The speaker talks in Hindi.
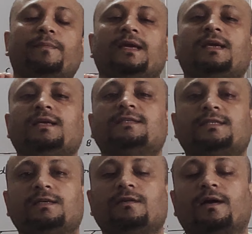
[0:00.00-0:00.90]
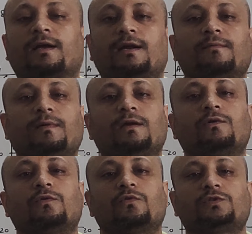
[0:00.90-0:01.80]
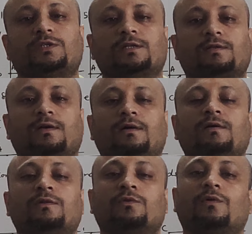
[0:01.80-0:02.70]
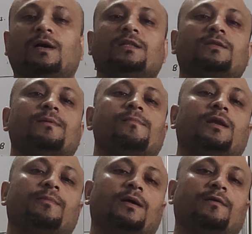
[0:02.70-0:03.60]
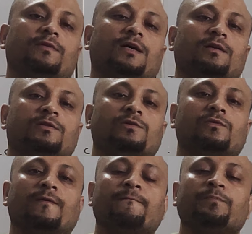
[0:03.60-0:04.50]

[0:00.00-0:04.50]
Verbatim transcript: पी ई सी अकेडमी कुरुक्षेत्र तो अंत में मेरे प्यारे विद्यार्थियों